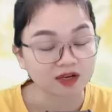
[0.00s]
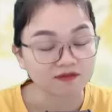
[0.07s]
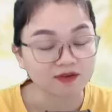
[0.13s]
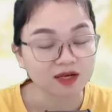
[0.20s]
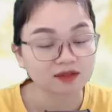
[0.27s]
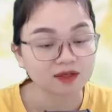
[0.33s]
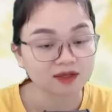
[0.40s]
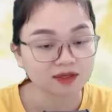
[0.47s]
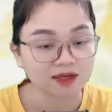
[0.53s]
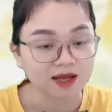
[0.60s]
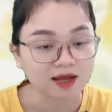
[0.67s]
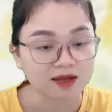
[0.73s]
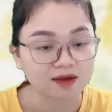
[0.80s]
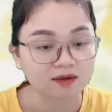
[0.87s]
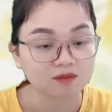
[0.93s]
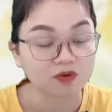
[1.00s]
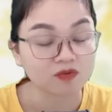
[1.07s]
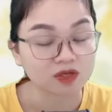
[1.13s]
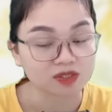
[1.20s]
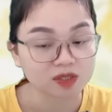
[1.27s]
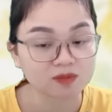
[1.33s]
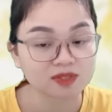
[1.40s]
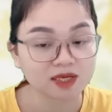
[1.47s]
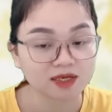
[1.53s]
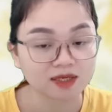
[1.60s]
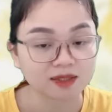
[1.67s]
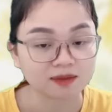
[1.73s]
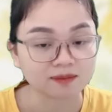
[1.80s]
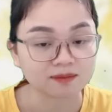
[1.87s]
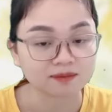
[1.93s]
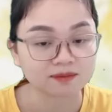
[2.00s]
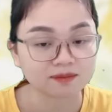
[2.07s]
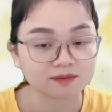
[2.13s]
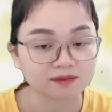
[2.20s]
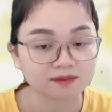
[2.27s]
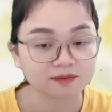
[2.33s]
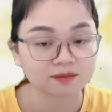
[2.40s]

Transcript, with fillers: Cô phải gánh vác tất cả Mọi việc trong gia đình